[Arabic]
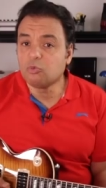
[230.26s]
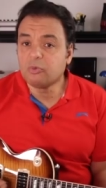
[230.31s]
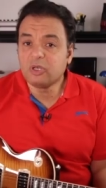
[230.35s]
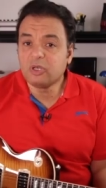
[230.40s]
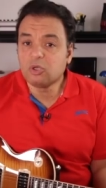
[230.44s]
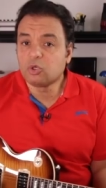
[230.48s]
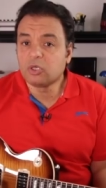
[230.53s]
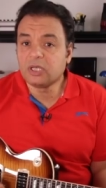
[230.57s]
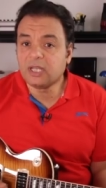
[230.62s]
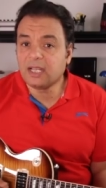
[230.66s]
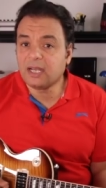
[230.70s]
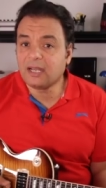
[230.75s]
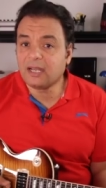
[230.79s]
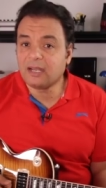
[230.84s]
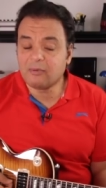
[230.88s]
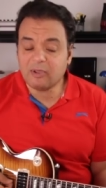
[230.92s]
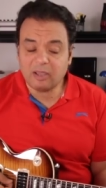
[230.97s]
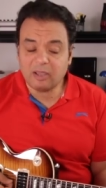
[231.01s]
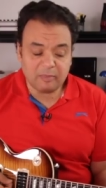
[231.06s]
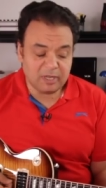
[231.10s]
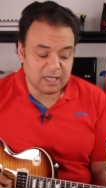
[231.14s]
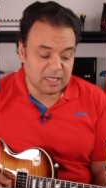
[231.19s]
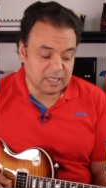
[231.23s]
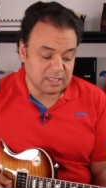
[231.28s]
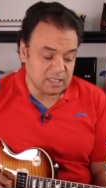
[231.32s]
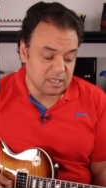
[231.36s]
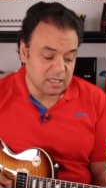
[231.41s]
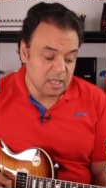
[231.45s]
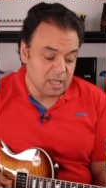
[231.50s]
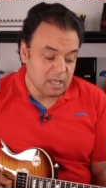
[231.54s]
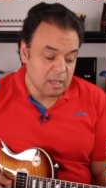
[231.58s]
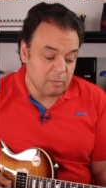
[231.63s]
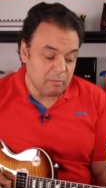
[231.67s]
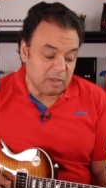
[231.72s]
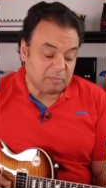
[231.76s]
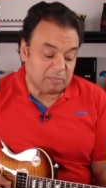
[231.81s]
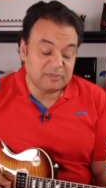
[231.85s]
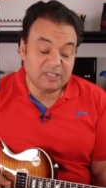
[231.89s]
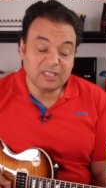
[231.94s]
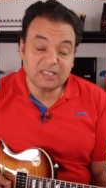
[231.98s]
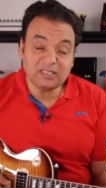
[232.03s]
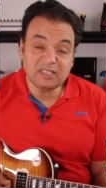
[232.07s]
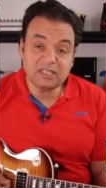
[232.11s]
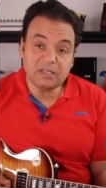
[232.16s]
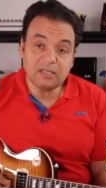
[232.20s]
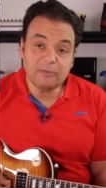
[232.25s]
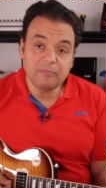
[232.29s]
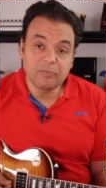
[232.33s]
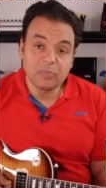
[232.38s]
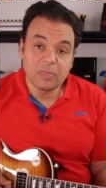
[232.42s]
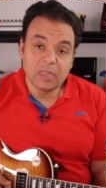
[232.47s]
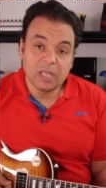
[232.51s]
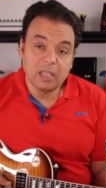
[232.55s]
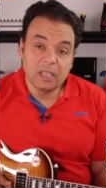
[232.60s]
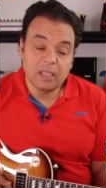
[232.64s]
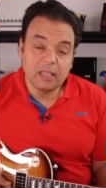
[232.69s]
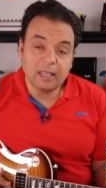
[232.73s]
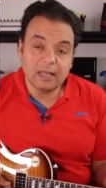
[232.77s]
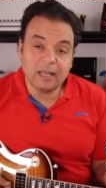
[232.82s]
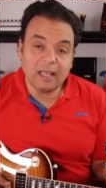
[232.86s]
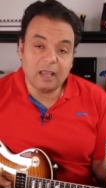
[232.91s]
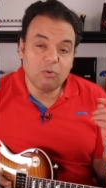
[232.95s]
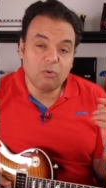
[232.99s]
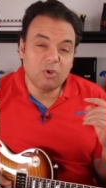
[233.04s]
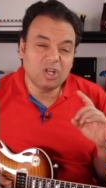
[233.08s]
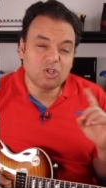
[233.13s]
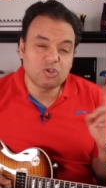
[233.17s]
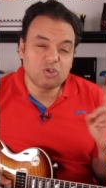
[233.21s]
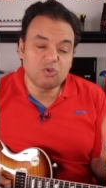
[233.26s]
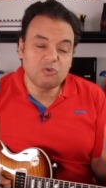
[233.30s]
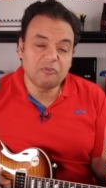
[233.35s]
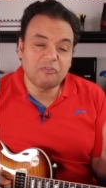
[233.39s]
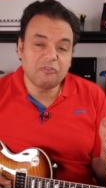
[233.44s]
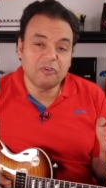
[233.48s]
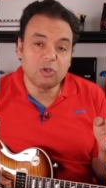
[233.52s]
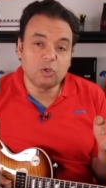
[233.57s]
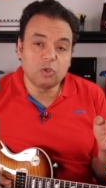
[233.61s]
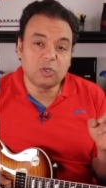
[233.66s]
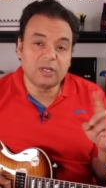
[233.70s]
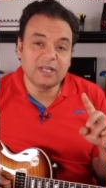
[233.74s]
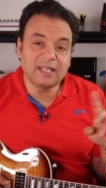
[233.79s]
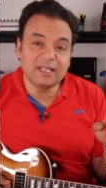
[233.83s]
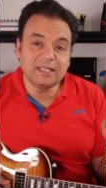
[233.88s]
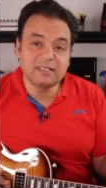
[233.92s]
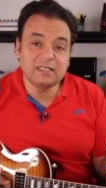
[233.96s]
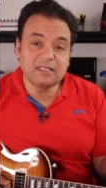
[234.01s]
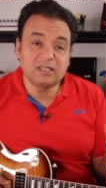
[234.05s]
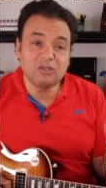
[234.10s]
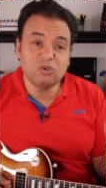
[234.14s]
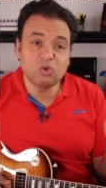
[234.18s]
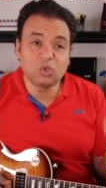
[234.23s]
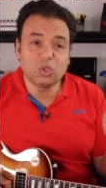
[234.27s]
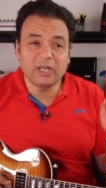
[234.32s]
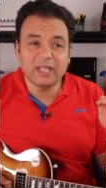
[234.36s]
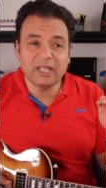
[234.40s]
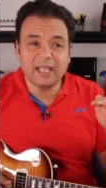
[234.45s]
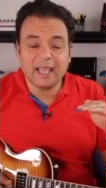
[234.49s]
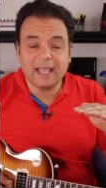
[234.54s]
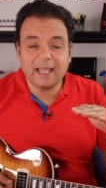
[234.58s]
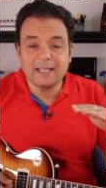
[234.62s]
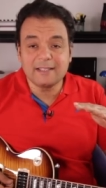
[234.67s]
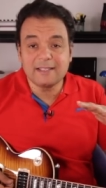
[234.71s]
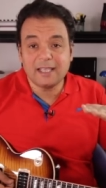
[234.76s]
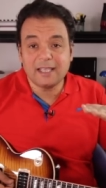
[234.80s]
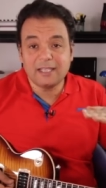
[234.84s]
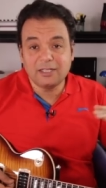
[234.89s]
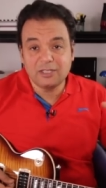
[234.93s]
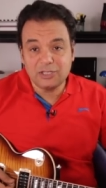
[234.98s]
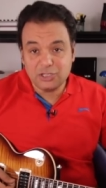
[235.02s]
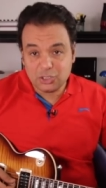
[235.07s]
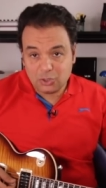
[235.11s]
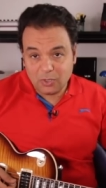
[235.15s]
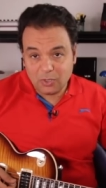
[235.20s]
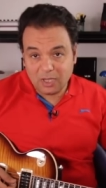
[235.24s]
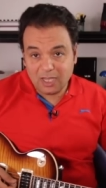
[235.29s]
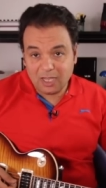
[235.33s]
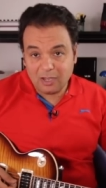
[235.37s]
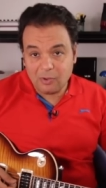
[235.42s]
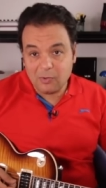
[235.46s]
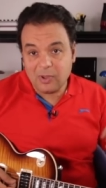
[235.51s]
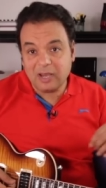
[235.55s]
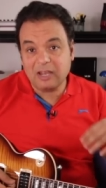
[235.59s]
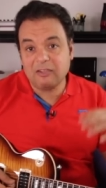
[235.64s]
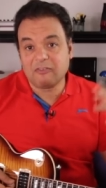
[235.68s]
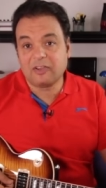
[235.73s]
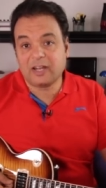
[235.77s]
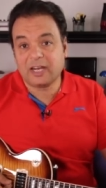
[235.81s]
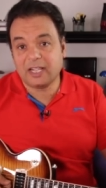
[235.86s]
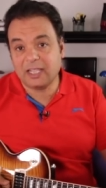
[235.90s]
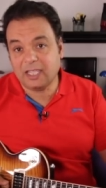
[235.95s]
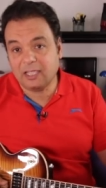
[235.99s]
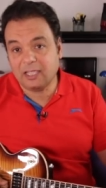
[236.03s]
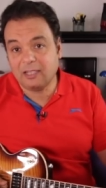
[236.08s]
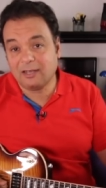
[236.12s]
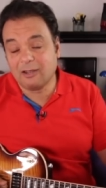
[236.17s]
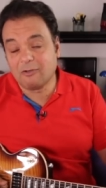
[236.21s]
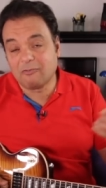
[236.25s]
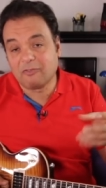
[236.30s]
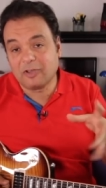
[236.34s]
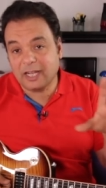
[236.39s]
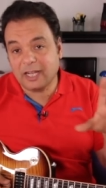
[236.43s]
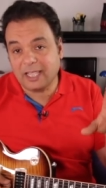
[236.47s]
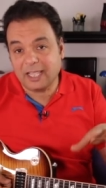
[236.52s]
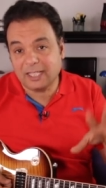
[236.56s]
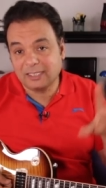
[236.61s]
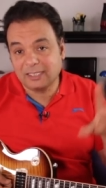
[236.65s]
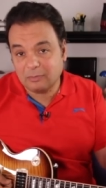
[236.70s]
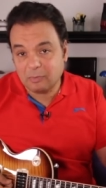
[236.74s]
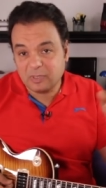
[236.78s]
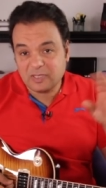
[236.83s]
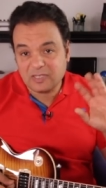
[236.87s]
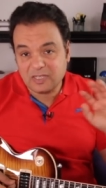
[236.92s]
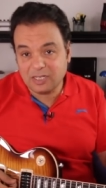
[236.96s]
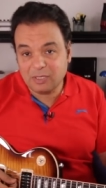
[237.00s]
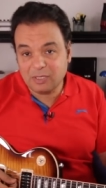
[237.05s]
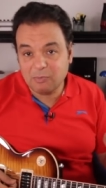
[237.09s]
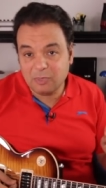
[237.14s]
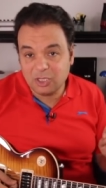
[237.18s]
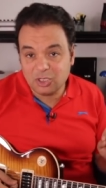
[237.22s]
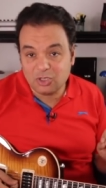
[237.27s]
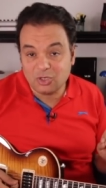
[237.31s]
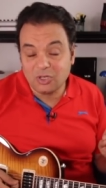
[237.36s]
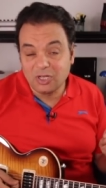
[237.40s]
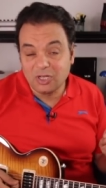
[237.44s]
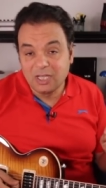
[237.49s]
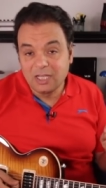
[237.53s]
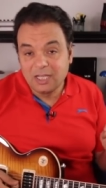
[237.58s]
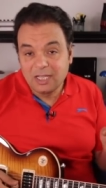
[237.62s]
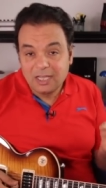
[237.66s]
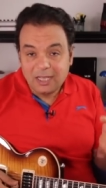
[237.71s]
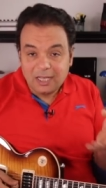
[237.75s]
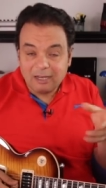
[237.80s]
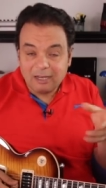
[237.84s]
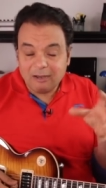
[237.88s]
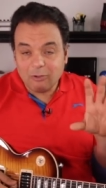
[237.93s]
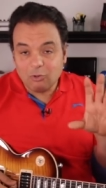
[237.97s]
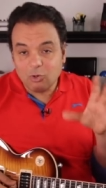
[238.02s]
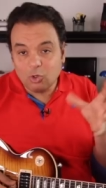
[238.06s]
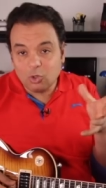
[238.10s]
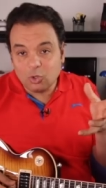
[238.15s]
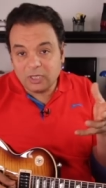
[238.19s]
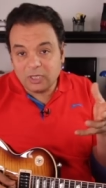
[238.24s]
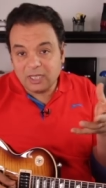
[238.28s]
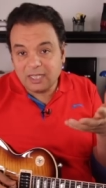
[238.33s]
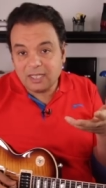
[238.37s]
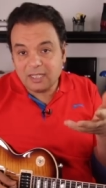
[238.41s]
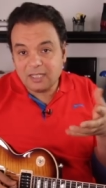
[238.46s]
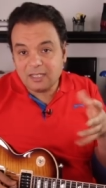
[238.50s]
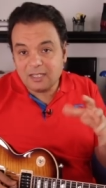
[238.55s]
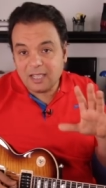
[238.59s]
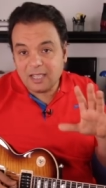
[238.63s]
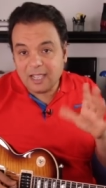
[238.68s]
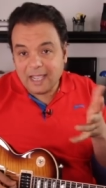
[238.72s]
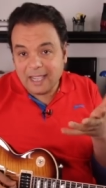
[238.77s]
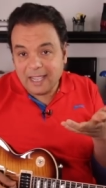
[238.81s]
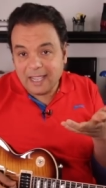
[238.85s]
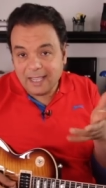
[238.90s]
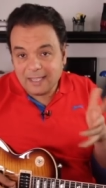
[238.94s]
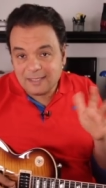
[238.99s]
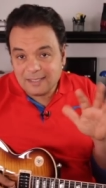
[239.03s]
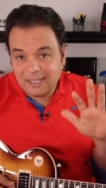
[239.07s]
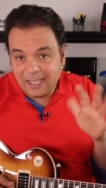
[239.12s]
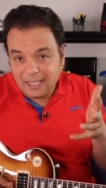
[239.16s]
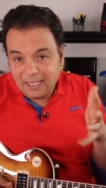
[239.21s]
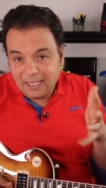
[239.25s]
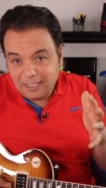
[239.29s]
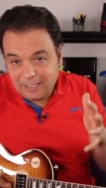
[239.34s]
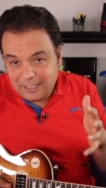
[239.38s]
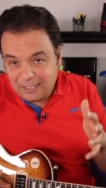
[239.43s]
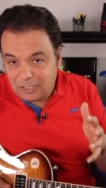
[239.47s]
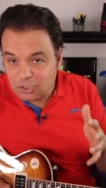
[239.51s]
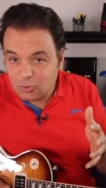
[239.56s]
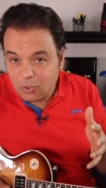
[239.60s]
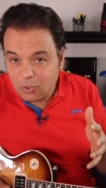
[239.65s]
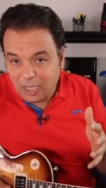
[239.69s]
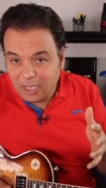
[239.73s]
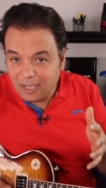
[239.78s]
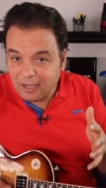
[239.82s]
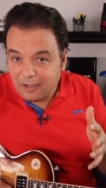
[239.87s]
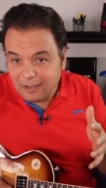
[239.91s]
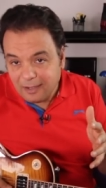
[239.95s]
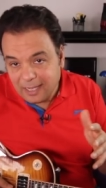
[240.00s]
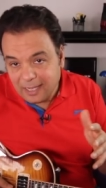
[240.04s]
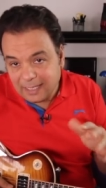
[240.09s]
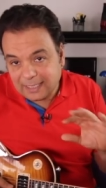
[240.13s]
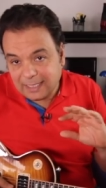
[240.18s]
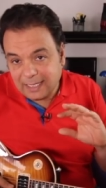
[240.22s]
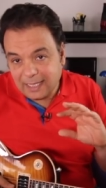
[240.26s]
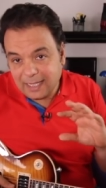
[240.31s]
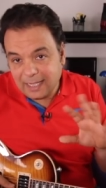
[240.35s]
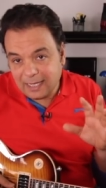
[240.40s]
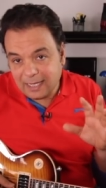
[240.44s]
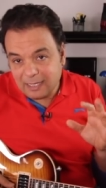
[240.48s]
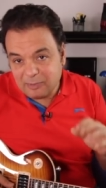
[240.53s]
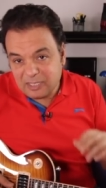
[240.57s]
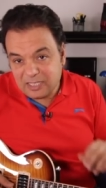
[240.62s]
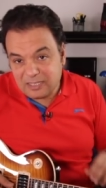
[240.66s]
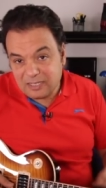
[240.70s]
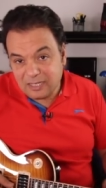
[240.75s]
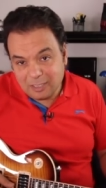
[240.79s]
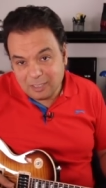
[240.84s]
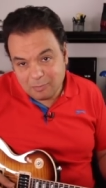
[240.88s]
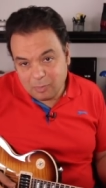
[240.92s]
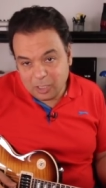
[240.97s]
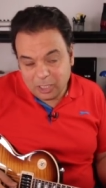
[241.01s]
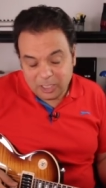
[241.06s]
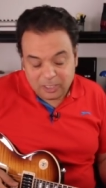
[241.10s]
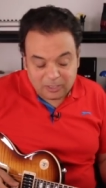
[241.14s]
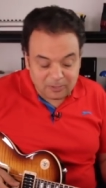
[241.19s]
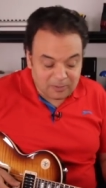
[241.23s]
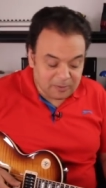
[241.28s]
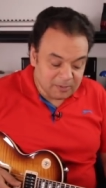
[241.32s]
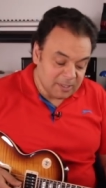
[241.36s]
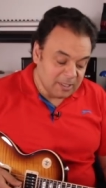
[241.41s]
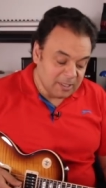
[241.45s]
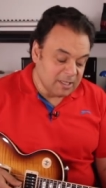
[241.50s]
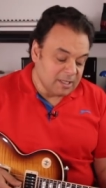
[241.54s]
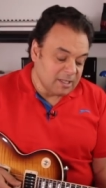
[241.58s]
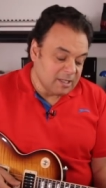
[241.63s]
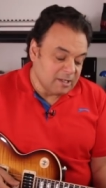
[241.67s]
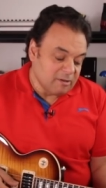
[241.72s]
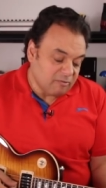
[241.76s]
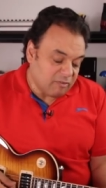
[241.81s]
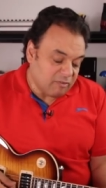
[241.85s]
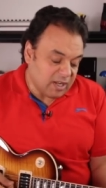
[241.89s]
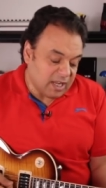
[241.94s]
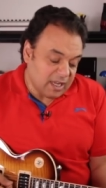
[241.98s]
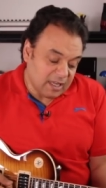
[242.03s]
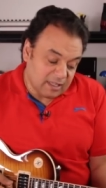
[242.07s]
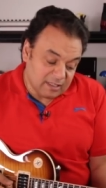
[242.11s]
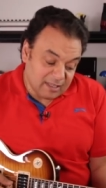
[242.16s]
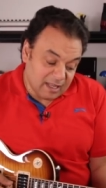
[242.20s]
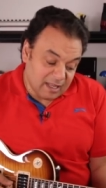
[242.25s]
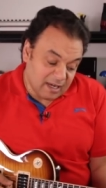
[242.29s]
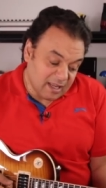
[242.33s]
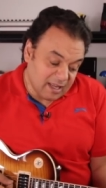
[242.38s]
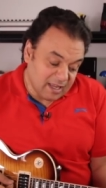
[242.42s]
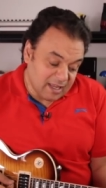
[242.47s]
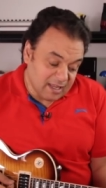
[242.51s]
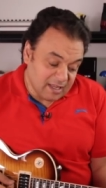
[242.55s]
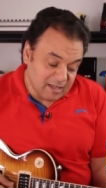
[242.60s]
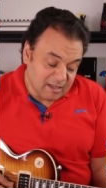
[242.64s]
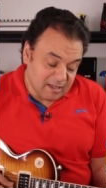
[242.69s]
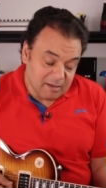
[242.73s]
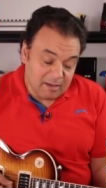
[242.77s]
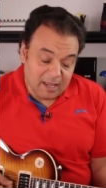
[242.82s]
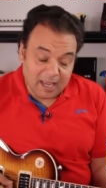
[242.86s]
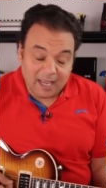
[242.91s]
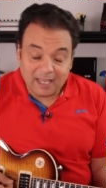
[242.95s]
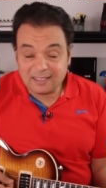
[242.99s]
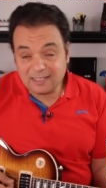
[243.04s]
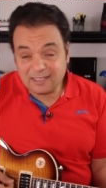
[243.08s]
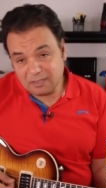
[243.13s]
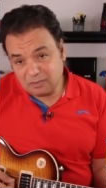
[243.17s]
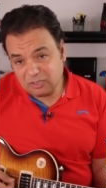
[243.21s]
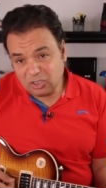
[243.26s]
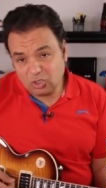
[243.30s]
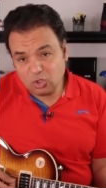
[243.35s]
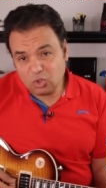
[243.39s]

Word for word: بالاغنيه اللي انا بعملها دي ببتدي الاول اشوف الاغنيه دي اغنيه حزيني شويه ولا فرايحي لو فرايحي هتبقى سلم ميجر لو الاغنيه حزيني شويه هتلاقيها غالبا سلم ماينر فانا حسيت ان